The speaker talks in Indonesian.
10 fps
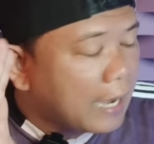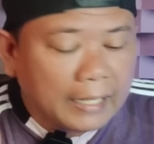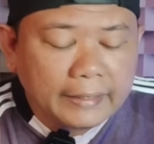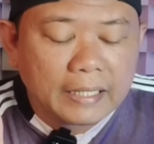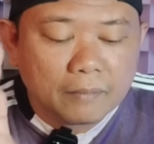
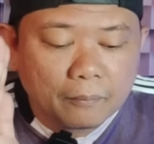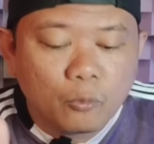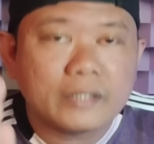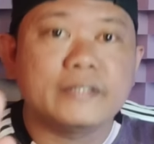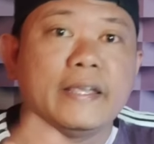hal yang
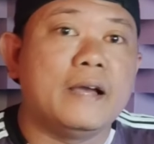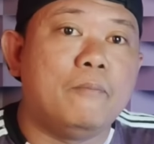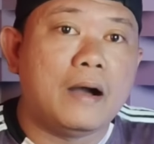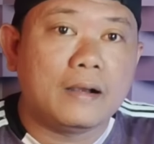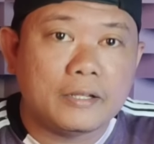membuat saya
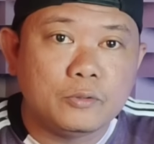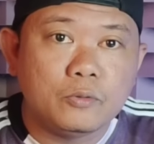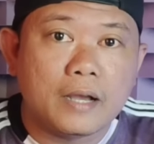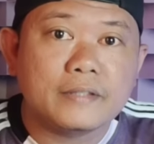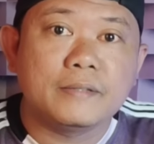bangga
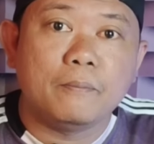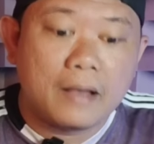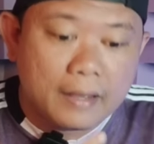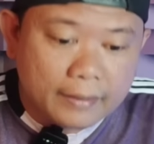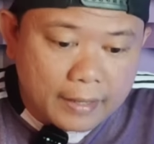juga
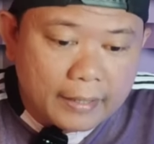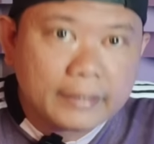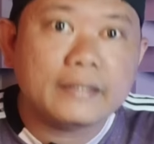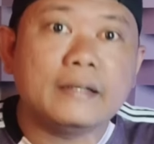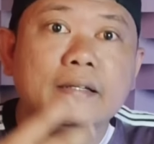
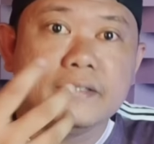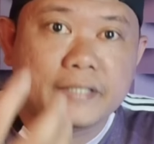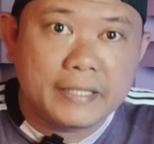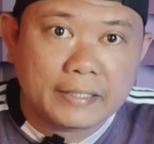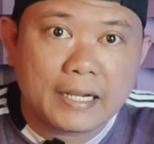sebagai
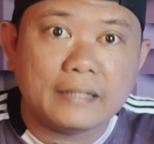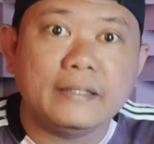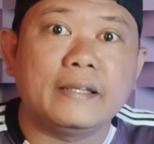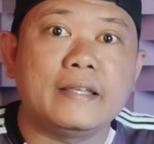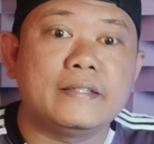
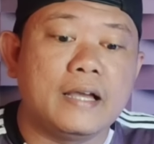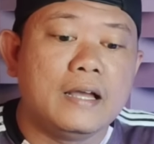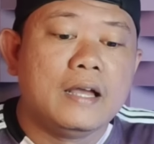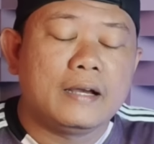jirannya guys ya.